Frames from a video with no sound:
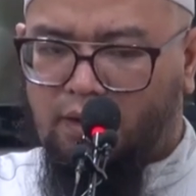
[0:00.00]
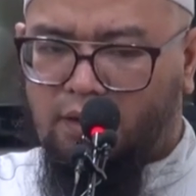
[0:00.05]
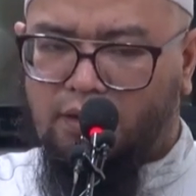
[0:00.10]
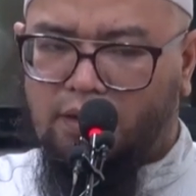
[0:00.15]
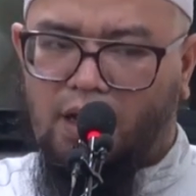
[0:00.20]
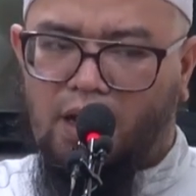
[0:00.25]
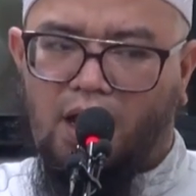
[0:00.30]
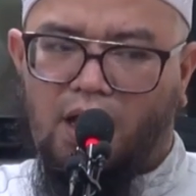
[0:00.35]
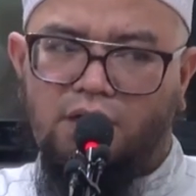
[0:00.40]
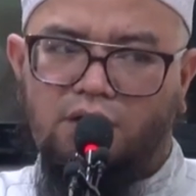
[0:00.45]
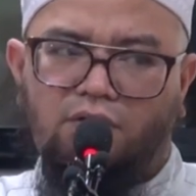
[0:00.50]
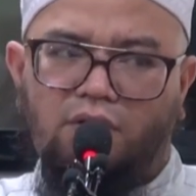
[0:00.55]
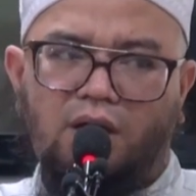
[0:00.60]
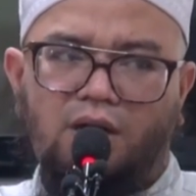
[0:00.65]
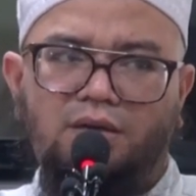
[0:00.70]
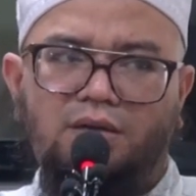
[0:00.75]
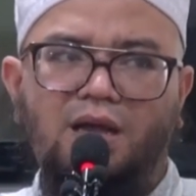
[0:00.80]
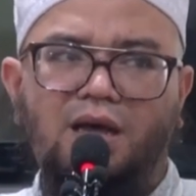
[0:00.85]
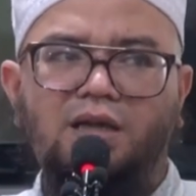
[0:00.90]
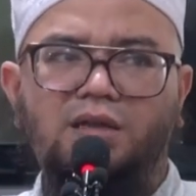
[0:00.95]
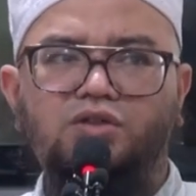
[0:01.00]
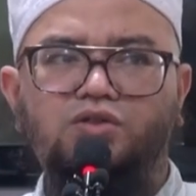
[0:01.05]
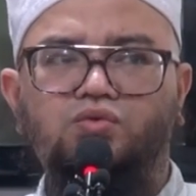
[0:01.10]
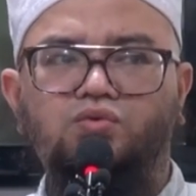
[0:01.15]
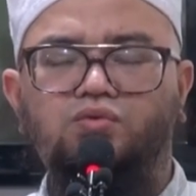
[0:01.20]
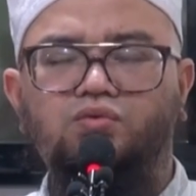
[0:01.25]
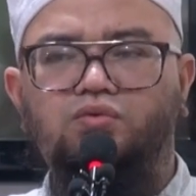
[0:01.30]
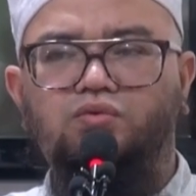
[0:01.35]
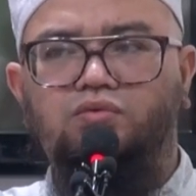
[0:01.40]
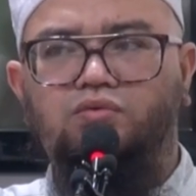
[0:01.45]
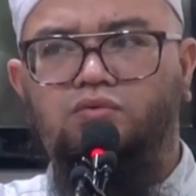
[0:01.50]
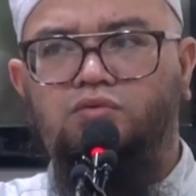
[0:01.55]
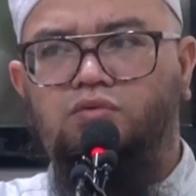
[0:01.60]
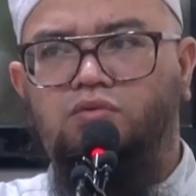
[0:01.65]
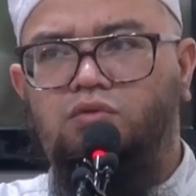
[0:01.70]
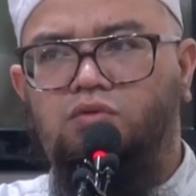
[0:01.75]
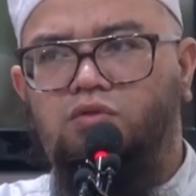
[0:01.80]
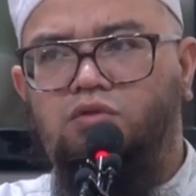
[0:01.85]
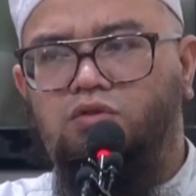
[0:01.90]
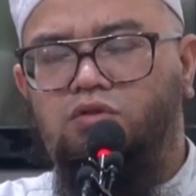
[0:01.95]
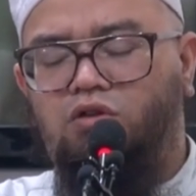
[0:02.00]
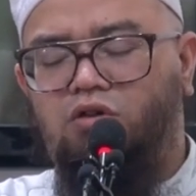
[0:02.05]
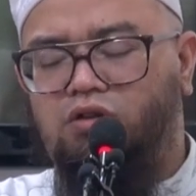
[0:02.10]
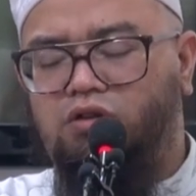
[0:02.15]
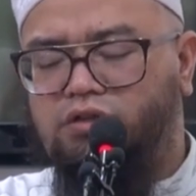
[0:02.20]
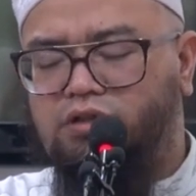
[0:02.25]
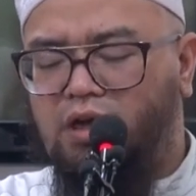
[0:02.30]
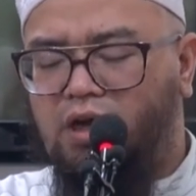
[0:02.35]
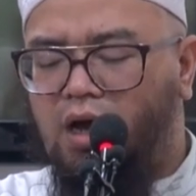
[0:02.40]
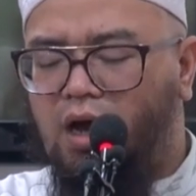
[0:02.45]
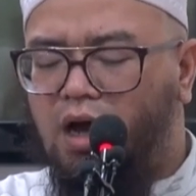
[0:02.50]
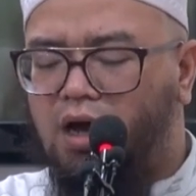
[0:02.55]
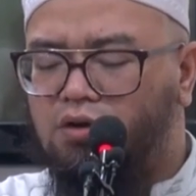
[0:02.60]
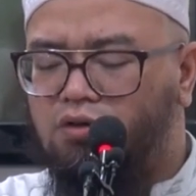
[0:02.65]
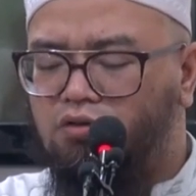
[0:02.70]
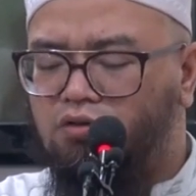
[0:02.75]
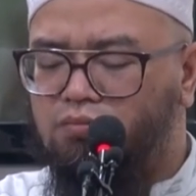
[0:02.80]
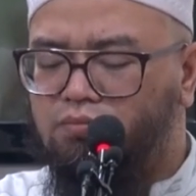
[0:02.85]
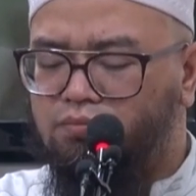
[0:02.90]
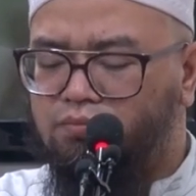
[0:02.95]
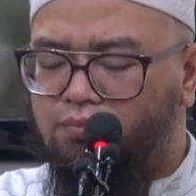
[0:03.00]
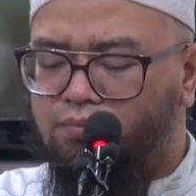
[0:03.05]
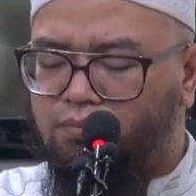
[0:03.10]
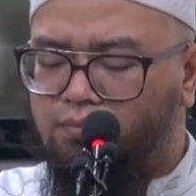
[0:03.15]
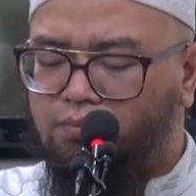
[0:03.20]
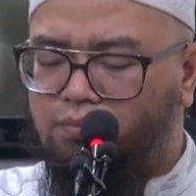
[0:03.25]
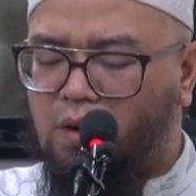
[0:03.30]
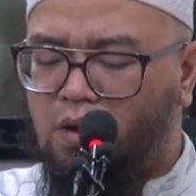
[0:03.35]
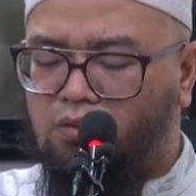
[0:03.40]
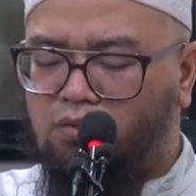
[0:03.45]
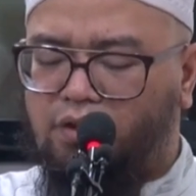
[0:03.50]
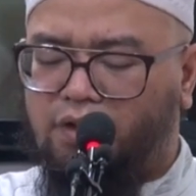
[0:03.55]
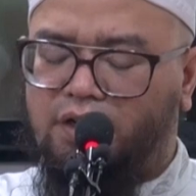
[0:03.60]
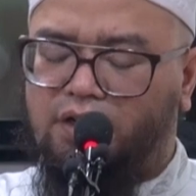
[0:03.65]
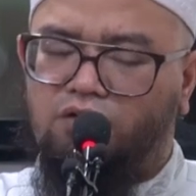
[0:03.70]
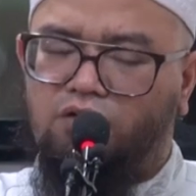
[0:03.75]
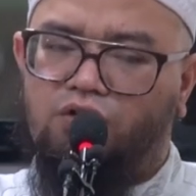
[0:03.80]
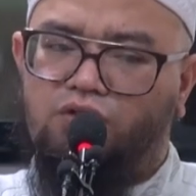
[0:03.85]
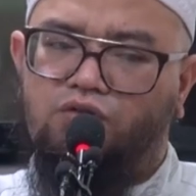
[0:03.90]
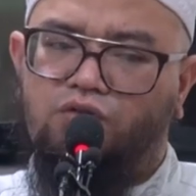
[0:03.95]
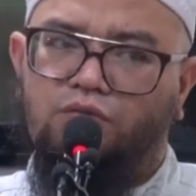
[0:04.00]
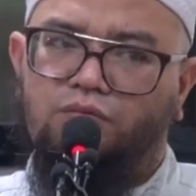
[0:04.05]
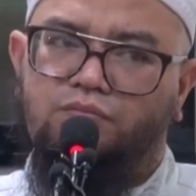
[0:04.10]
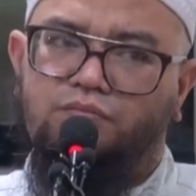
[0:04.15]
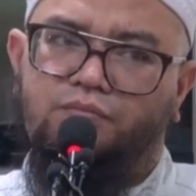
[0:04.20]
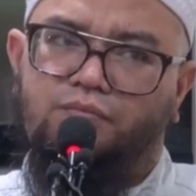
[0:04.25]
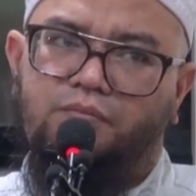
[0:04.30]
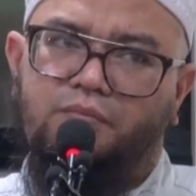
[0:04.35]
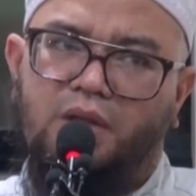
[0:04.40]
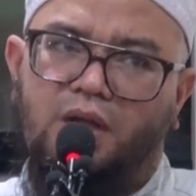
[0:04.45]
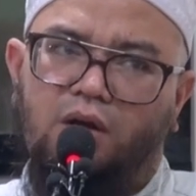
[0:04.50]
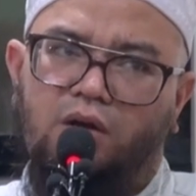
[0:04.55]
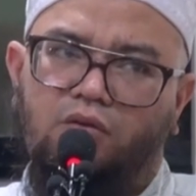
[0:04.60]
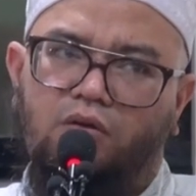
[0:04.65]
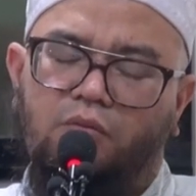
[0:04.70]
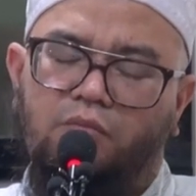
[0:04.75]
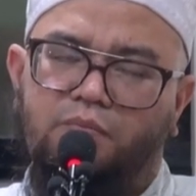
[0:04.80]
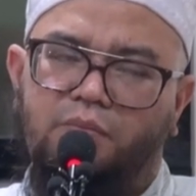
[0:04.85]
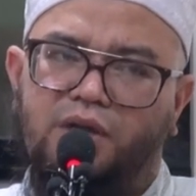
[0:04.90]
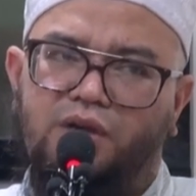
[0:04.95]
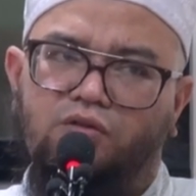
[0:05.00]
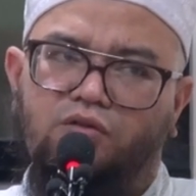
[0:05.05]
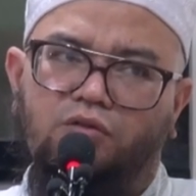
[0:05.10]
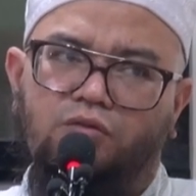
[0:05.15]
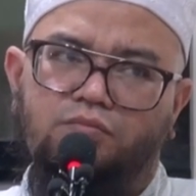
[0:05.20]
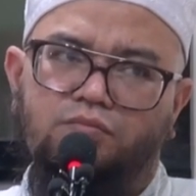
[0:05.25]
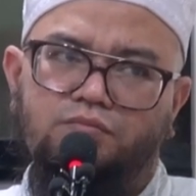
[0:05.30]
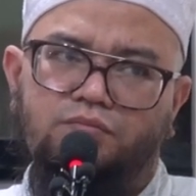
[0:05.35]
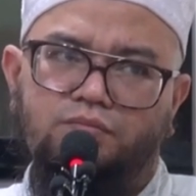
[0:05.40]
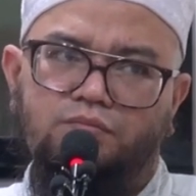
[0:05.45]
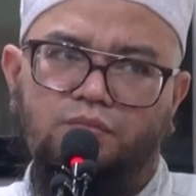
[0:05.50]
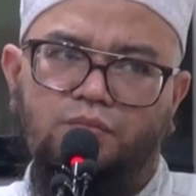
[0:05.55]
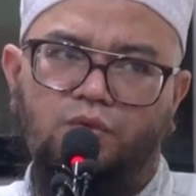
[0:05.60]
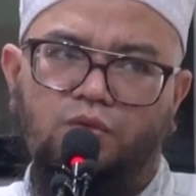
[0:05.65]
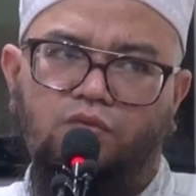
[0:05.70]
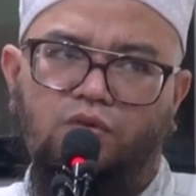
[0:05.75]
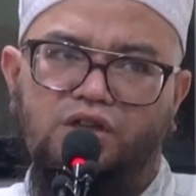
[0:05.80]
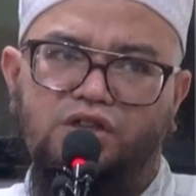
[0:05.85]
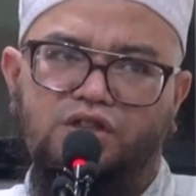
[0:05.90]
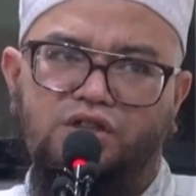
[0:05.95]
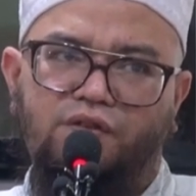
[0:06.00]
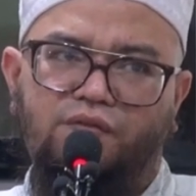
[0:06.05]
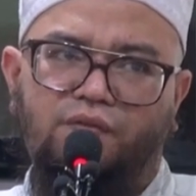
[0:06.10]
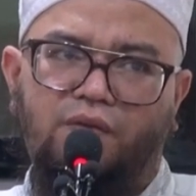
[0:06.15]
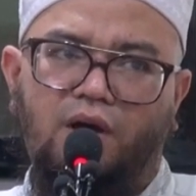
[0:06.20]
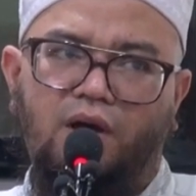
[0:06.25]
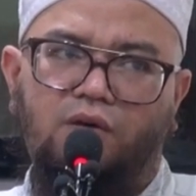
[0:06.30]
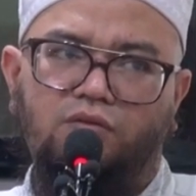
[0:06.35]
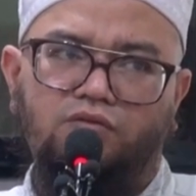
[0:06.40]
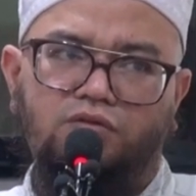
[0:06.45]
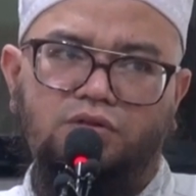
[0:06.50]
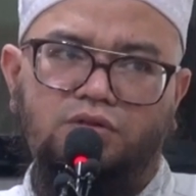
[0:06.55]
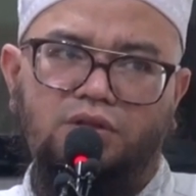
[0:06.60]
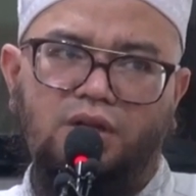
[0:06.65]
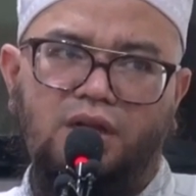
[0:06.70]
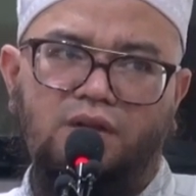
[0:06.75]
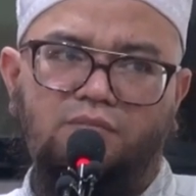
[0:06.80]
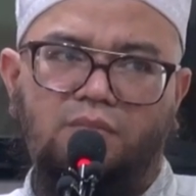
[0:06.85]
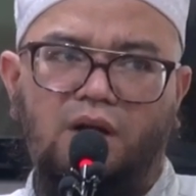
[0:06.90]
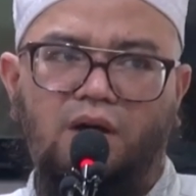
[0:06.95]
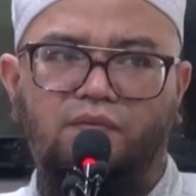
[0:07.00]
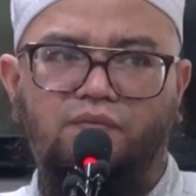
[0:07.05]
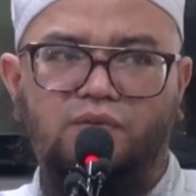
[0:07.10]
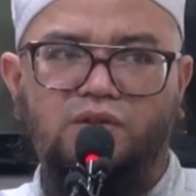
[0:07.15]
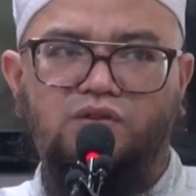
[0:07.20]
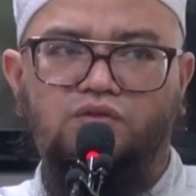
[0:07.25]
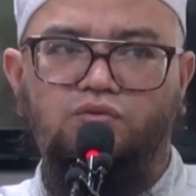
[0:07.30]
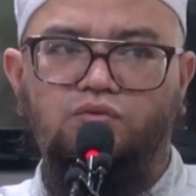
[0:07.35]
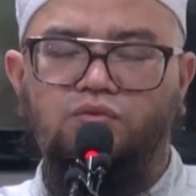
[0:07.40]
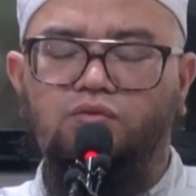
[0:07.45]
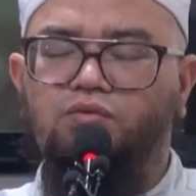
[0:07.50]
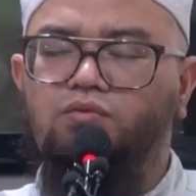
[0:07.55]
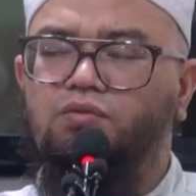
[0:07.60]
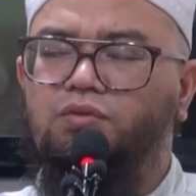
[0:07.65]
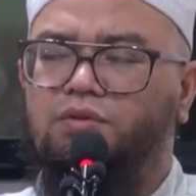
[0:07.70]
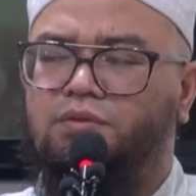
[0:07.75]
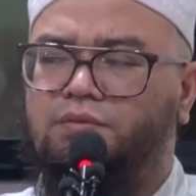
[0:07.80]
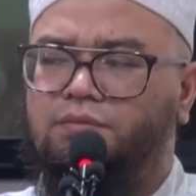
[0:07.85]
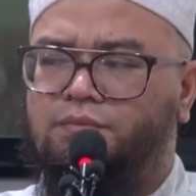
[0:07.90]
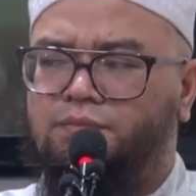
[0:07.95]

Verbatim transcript: Ya ayuhan nasu qad ja'akum mau'idatum mir rabbikum wa syifaun lima fis sudur